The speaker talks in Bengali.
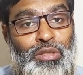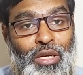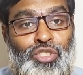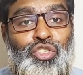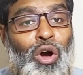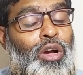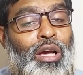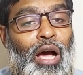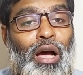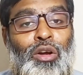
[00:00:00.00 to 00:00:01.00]
তার
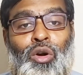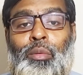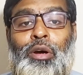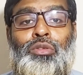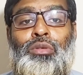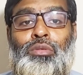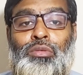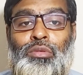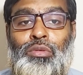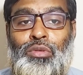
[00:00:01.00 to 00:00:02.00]
সংখ্যা ক্রমাগত
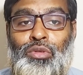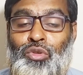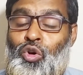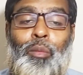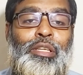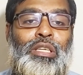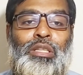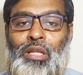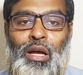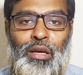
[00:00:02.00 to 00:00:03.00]
কমে
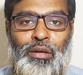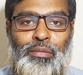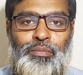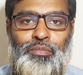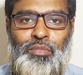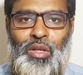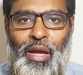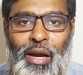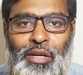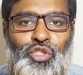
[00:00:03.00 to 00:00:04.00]
যেতে থাকে
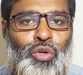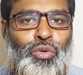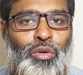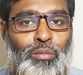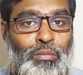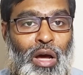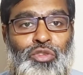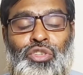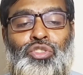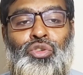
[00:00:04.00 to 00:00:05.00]
এর জন্য
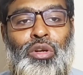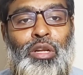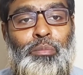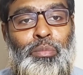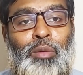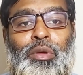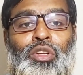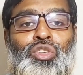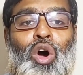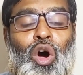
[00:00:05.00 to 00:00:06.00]
মানুষের শরীরের
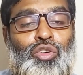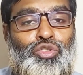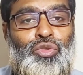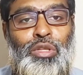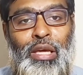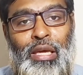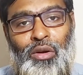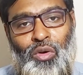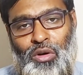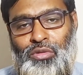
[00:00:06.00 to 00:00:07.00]
বিভিন্ন অংশ থেকে
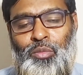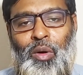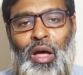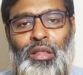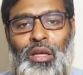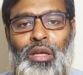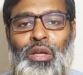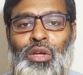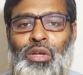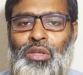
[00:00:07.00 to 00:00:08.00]
রক্তপাত
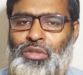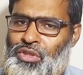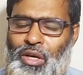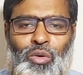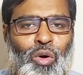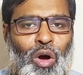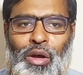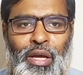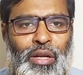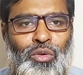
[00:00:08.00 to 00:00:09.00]
যে কোনো
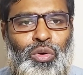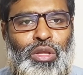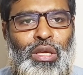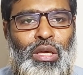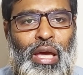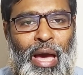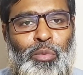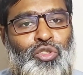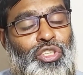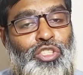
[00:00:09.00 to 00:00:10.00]
অঙ্গের ক্ষতি
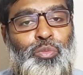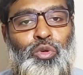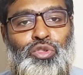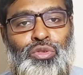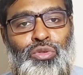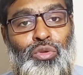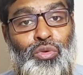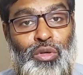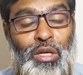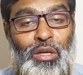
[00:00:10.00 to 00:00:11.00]
এবং শেষ পর্যন্ত
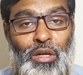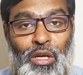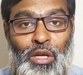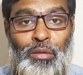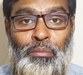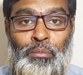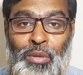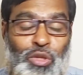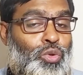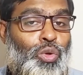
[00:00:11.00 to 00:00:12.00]
রোগীর
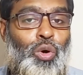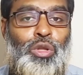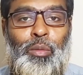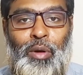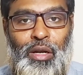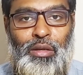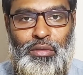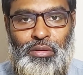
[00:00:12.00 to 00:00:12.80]
মৃত্যু হতে পারে